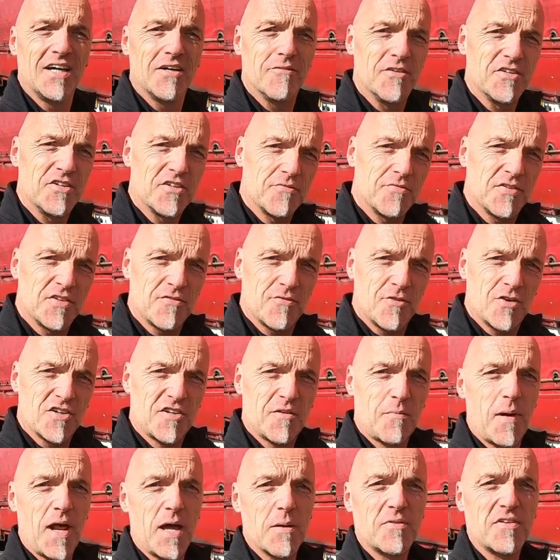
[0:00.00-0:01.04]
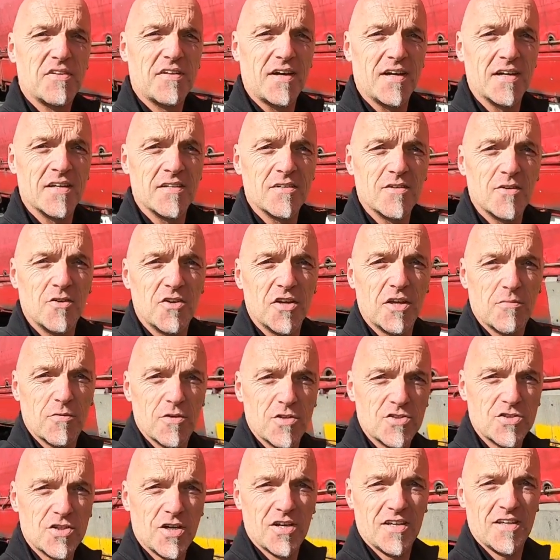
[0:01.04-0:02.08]
Wenn ihr es wissen wollt, bleibt dran und ich
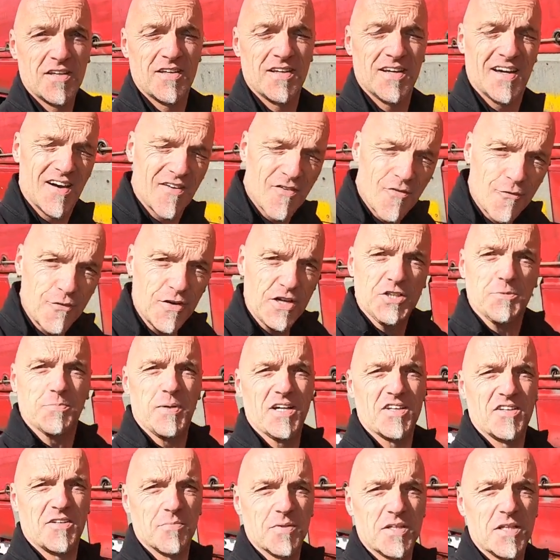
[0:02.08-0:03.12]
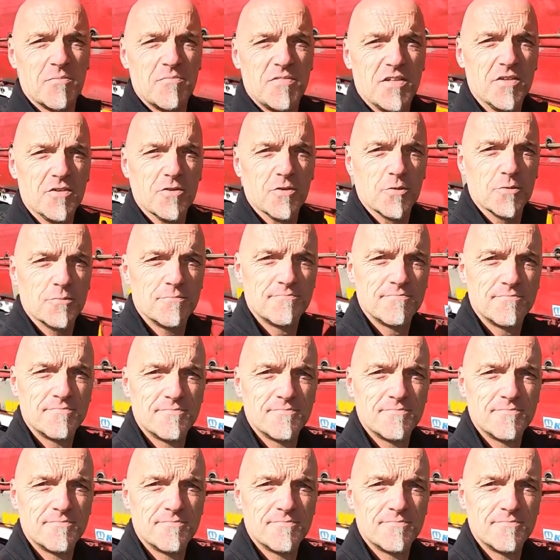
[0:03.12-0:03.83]
wünsche euch viel Spaß mit dem Video.